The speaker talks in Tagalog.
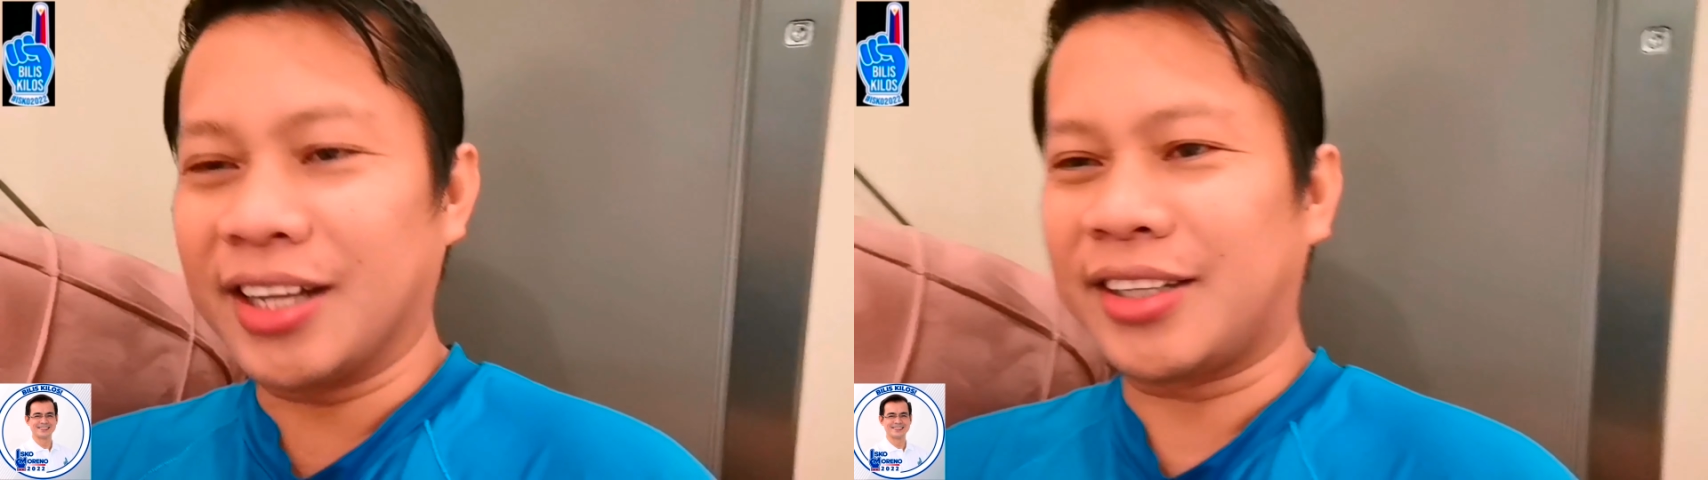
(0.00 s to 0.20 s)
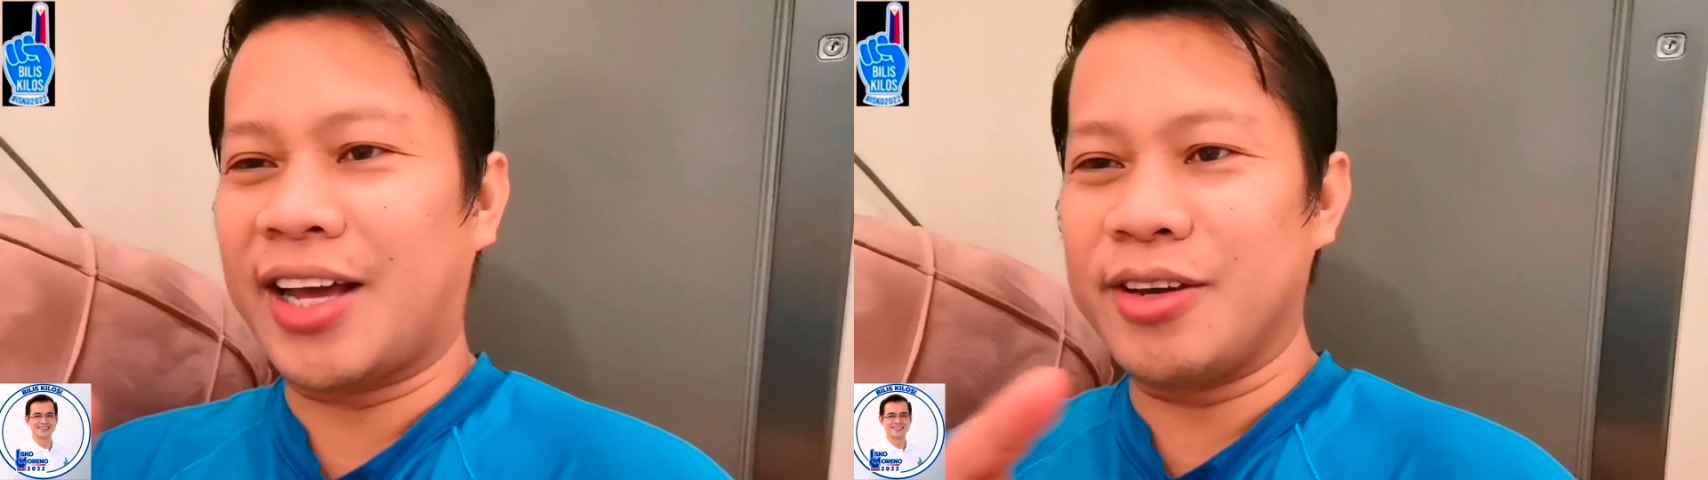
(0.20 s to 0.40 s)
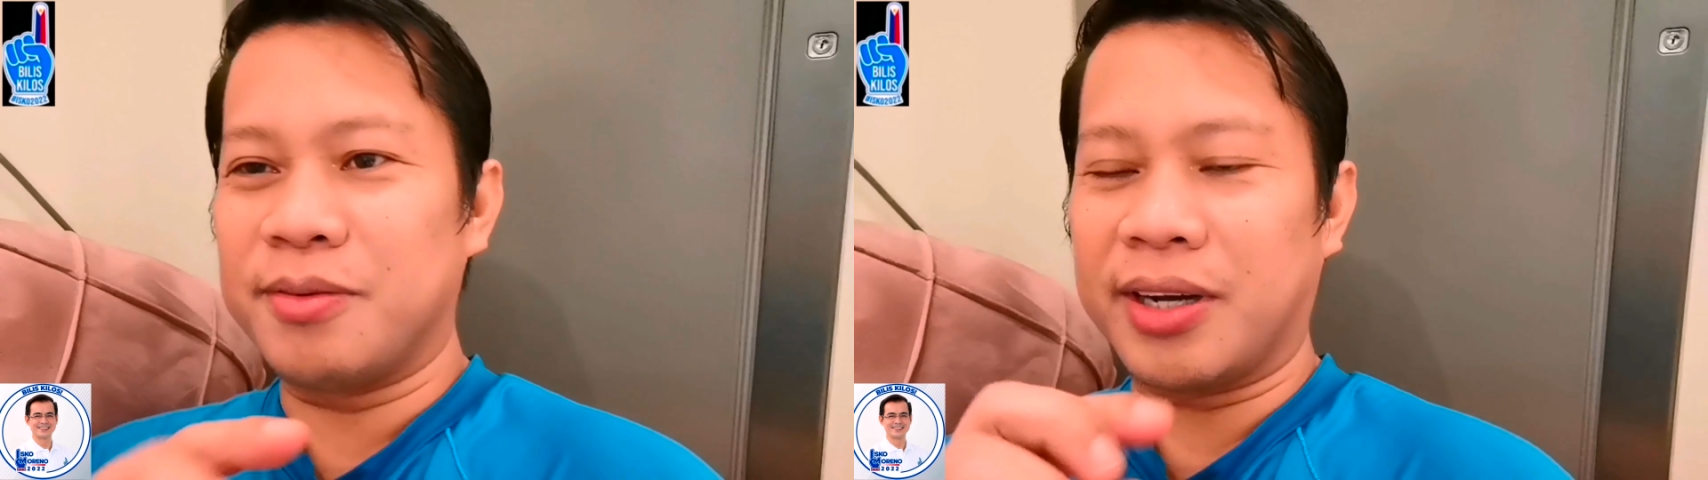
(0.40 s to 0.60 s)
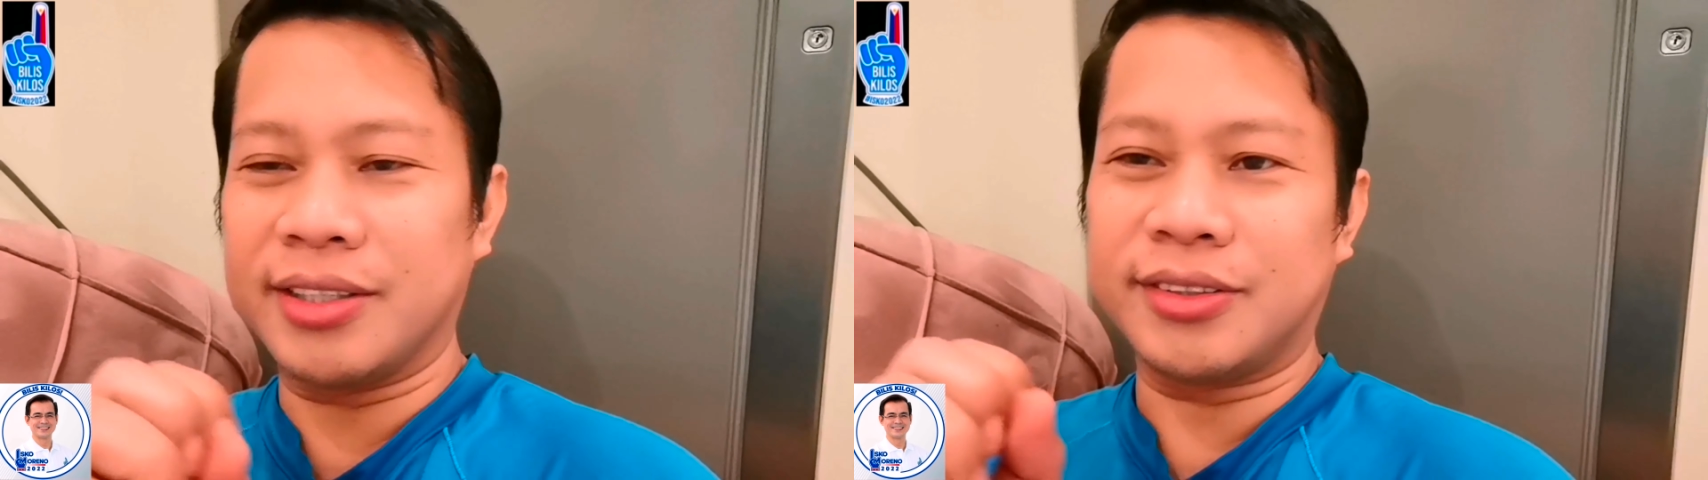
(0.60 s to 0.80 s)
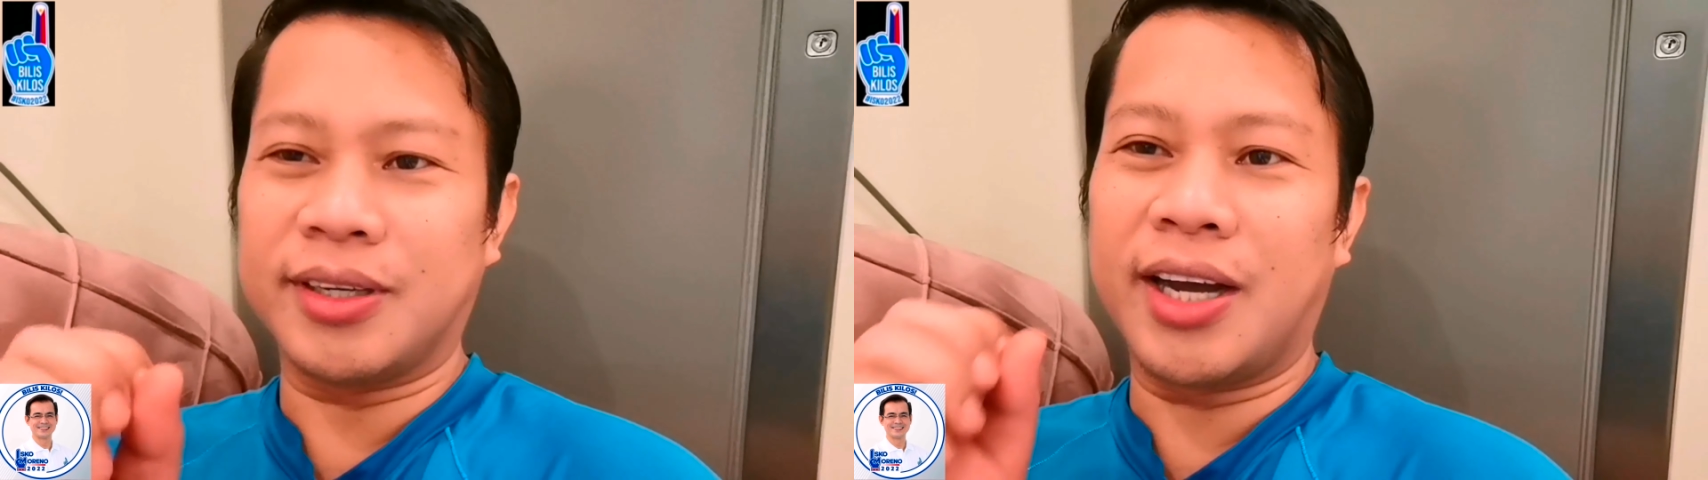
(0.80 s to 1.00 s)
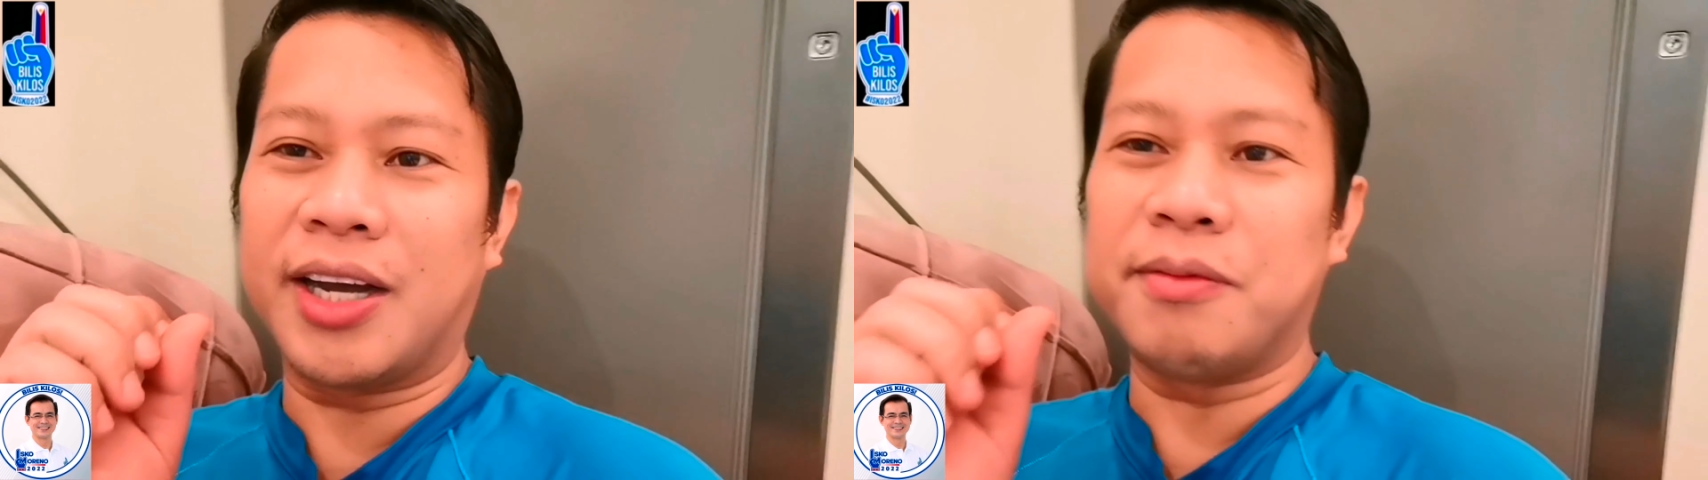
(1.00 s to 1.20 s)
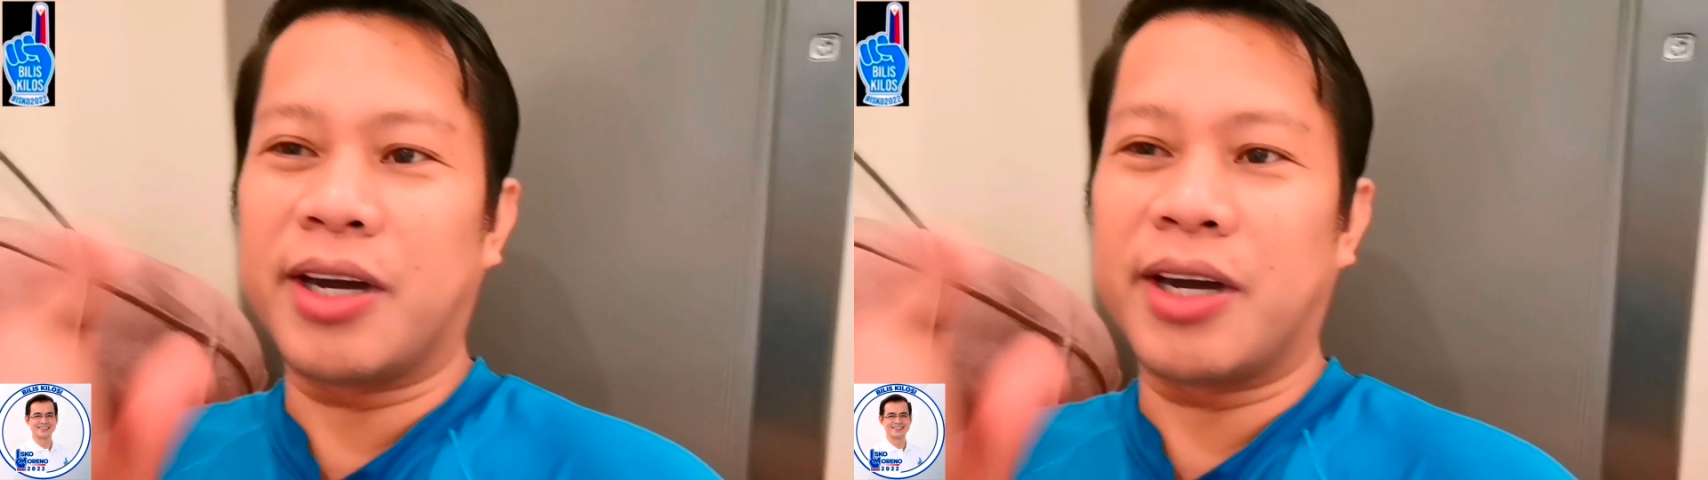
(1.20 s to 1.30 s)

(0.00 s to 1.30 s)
lang tayo mga uh,